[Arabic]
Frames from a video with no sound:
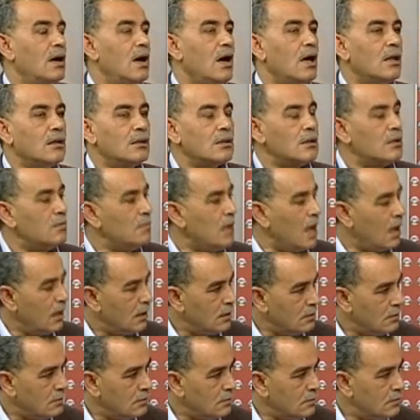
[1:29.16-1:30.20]
الانظمه
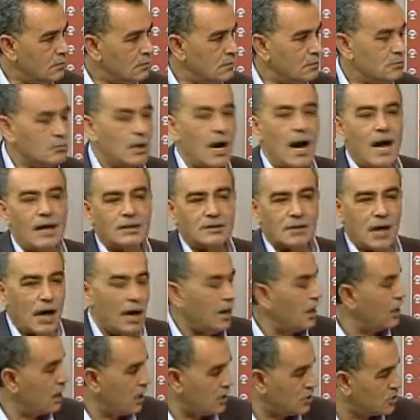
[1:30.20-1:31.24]
وحتى
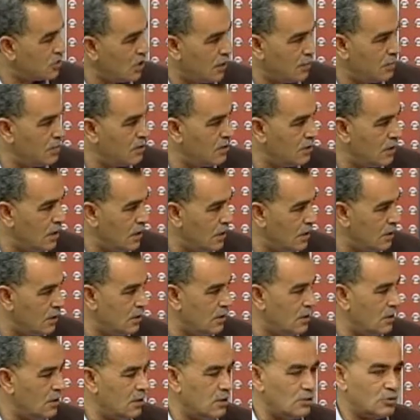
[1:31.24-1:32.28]
حركات شعبيه
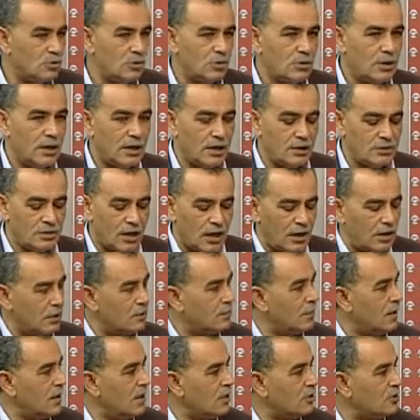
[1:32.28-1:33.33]
إيه، يعني
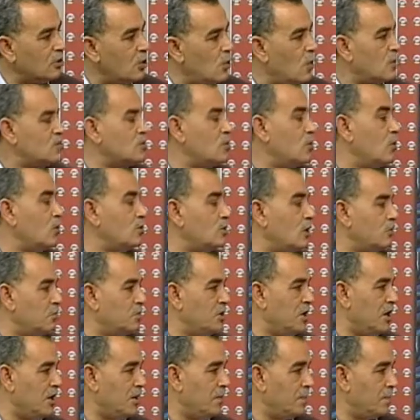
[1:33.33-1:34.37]
تخلط بين التواصل
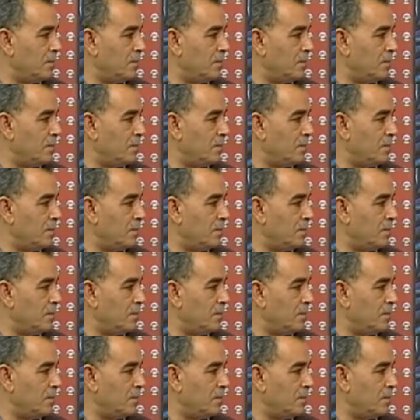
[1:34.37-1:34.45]
والتطبيع